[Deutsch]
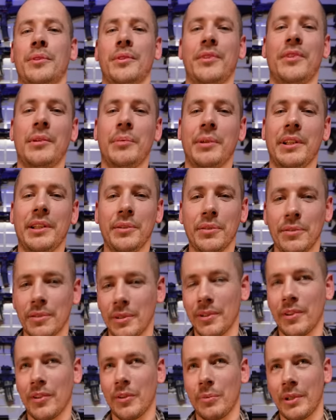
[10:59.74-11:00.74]
wir uns lieber die
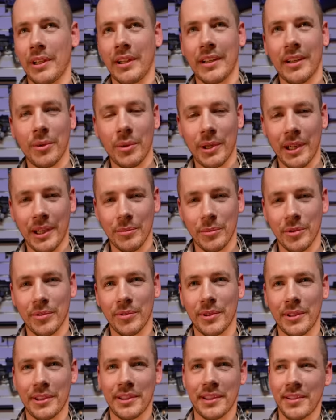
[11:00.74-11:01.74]
Internals nochmal genauer an,
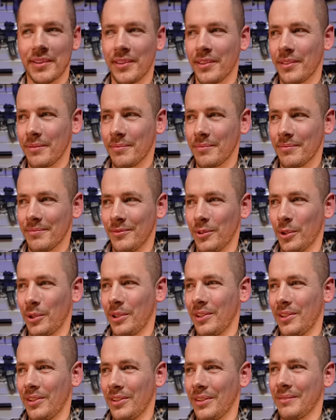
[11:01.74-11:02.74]
bevor ich das
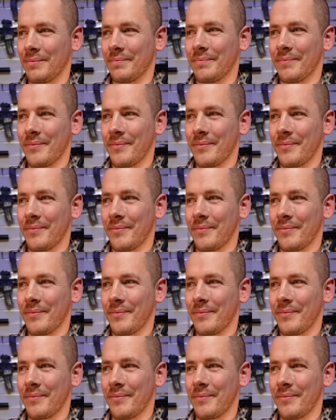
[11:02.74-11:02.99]
wirklich